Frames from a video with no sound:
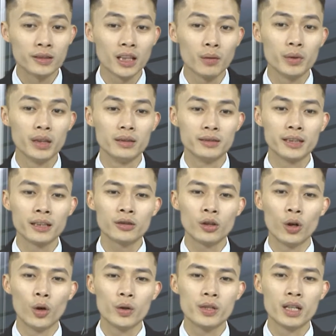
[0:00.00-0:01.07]
sao biển chết
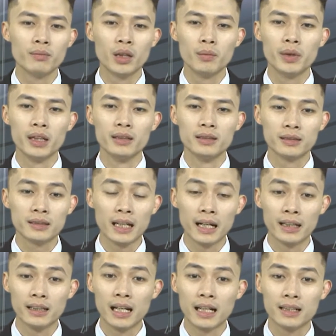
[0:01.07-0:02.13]
khô trên bờ biển
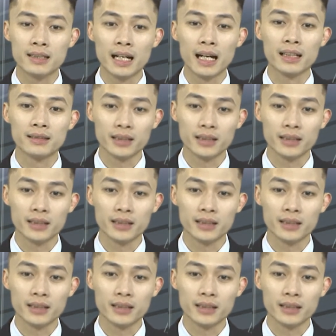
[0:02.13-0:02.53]
tại làng trài